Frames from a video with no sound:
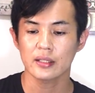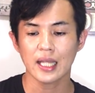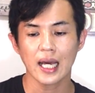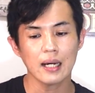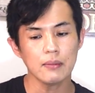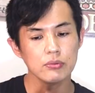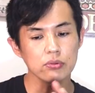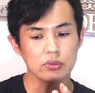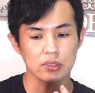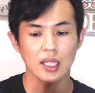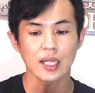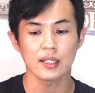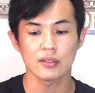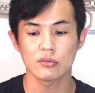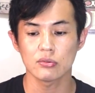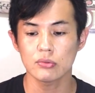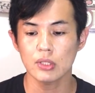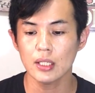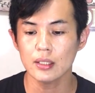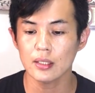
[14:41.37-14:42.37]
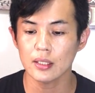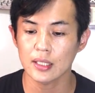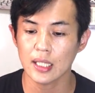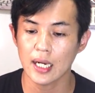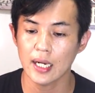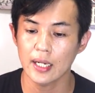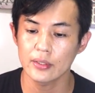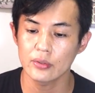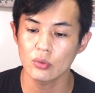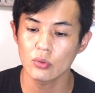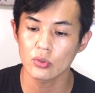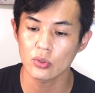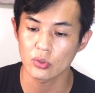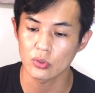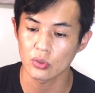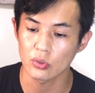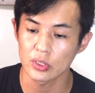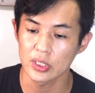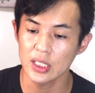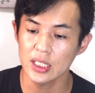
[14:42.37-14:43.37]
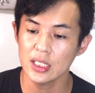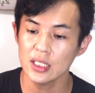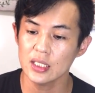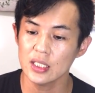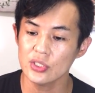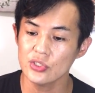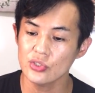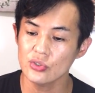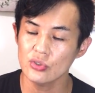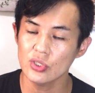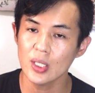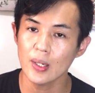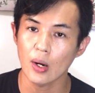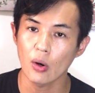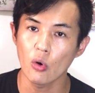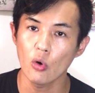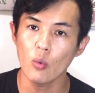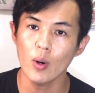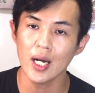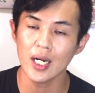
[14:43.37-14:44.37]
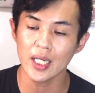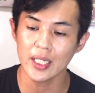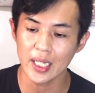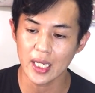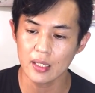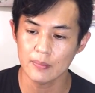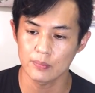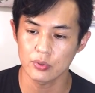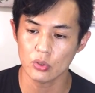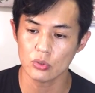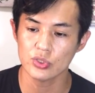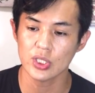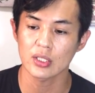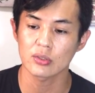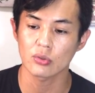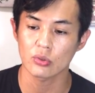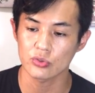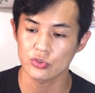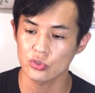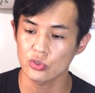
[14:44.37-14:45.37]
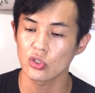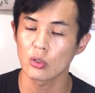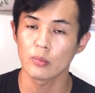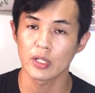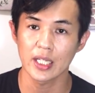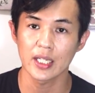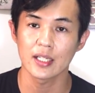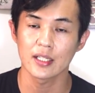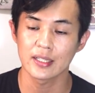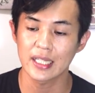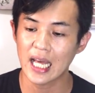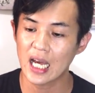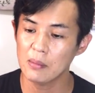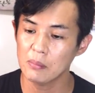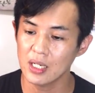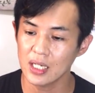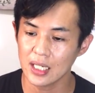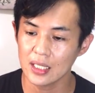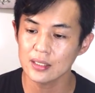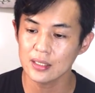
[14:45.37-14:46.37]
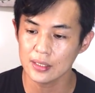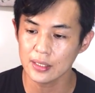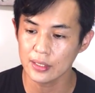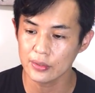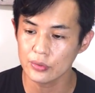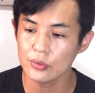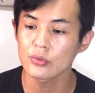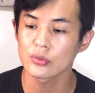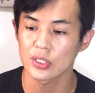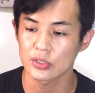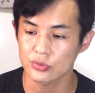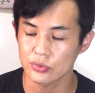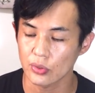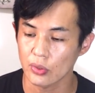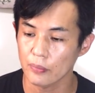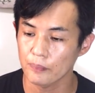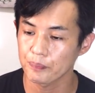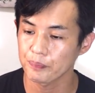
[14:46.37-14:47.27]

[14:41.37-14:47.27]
多分ね、ドゥテルテ大統領の任期中には終わらないプロジェクトっていうのがね、なまら出てくるんですよ。